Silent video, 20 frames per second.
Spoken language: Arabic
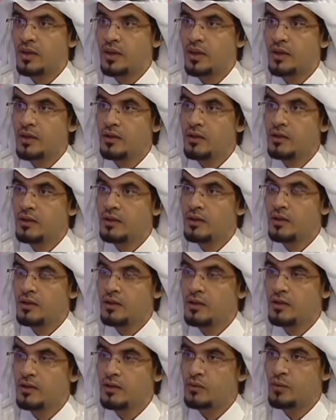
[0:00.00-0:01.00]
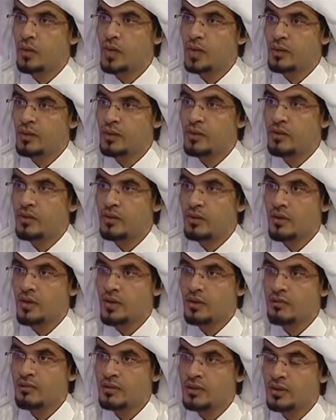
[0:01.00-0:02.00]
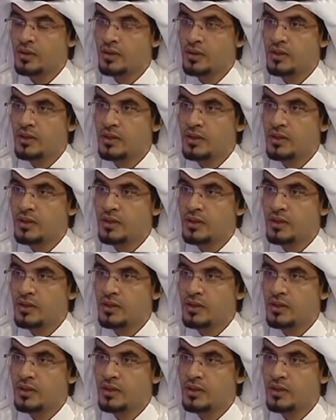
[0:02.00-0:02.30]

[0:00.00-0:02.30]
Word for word: هل الواقع الثقافي